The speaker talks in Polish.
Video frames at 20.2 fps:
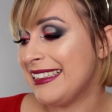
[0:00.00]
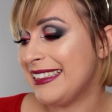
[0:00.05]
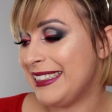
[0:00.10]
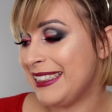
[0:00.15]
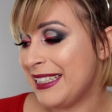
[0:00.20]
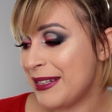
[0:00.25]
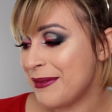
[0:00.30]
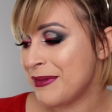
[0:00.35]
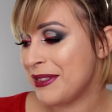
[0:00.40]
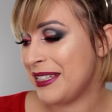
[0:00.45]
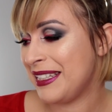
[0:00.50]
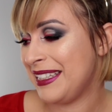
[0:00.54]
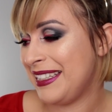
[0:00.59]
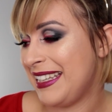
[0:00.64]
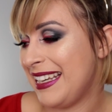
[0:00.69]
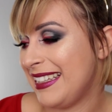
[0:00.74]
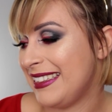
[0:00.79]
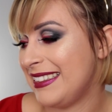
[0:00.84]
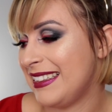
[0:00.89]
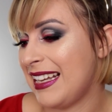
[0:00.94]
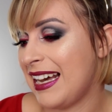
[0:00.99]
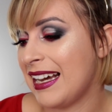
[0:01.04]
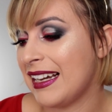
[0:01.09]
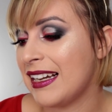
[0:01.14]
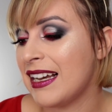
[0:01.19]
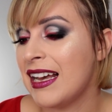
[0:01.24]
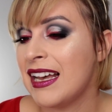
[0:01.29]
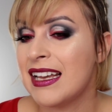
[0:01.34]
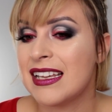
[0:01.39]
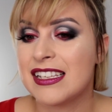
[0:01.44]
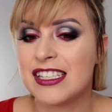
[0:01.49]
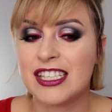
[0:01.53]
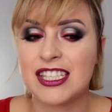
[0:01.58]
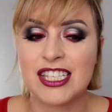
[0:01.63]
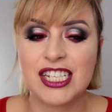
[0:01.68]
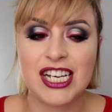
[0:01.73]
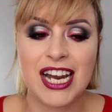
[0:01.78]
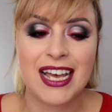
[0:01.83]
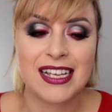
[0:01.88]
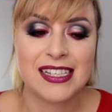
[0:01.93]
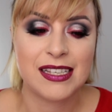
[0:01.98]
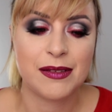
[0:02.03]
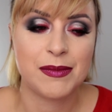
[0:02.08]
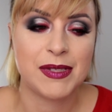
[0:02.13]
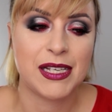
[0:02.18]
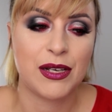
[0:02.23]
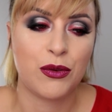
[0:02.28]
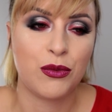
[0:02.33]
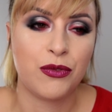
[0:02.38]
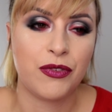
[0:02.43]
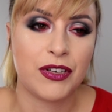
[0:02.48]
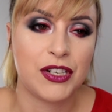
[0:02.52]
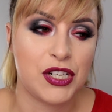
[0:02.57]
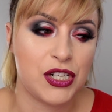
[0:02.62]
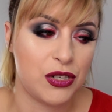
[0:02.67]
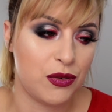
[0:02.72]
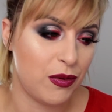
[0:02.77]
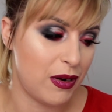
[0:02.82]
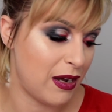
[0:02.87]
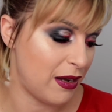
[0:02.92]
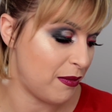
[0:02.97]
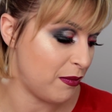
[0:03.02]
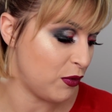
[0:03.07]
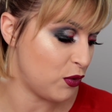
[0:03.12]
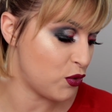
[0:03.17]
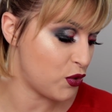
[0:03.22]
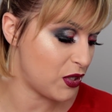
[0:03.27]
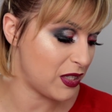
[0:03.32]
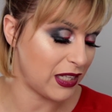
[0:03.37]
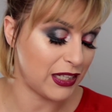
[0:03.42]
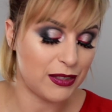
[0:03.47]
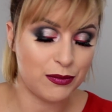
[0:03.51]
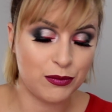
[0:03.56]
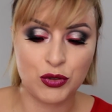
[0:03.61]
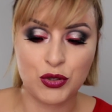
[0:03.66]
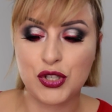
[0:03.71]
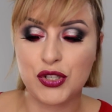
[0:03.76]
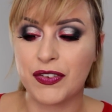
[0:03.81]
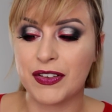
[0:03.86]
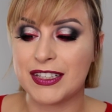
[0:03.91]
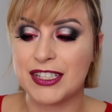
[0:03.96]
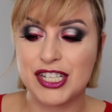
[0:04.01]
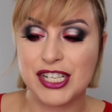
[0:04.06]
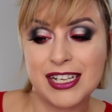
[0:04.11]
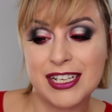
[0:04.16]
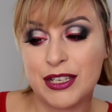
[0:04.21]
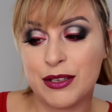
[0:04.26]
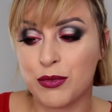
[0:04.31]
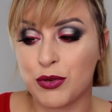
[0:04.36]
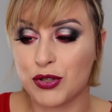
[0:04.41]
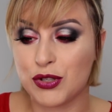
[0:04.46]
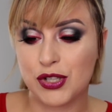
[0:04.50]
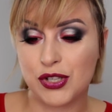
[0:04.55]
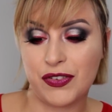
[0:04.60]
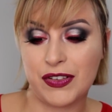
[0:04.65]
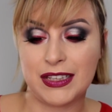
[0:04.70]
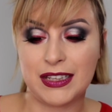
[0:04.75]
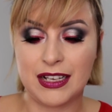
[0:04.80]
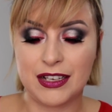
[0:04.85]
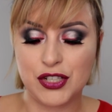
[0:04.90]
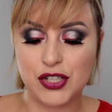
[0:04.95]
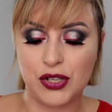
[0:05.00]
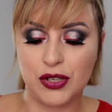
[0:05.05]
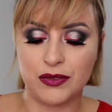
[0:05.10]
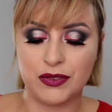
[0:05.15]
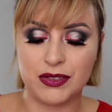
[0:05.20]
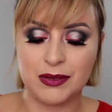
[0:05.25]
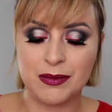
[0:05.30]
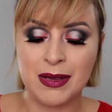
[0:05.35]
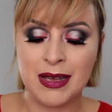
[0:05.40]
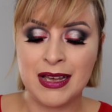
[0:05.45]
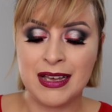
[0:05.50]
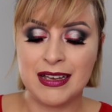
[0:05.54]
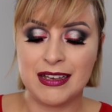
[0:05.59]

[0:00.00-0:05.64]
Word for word: Niemniej jednak z czasem zauważyłam, już z takim doświadczeniem rozświetlaczowym,